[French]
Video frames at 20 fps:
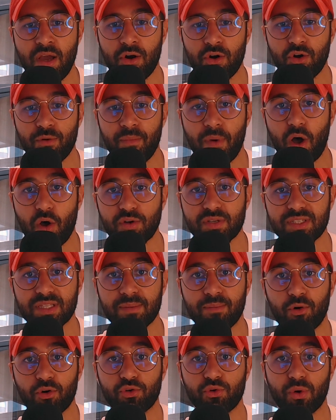le Maroc s'était
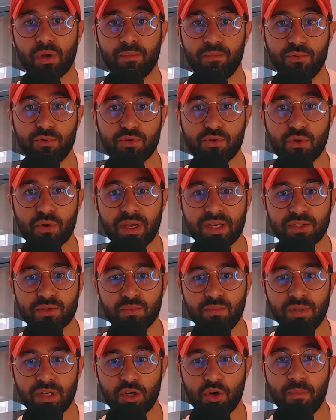procuré plus
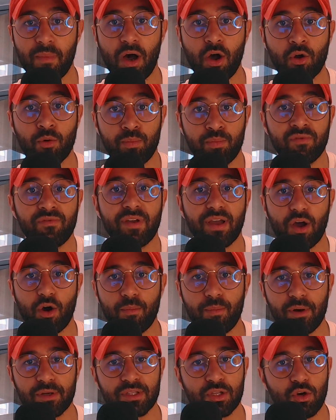d'occasions et le Maroc pouvait
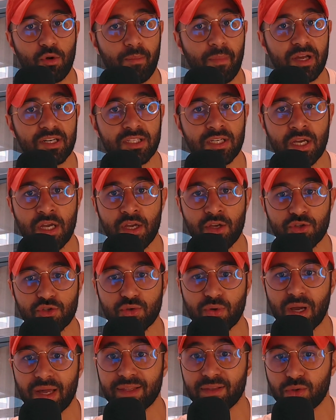remporter le match
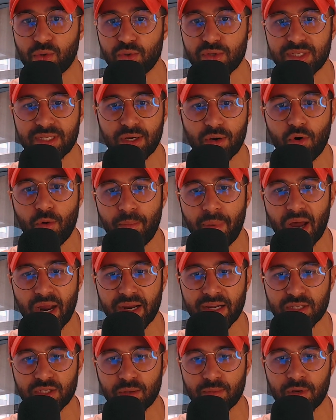sur un 2-0 par
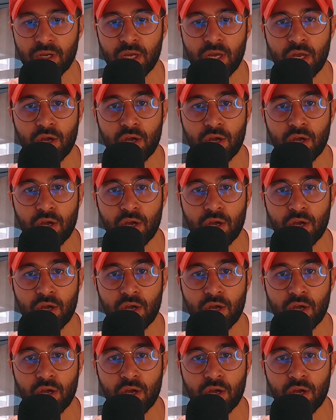exemple.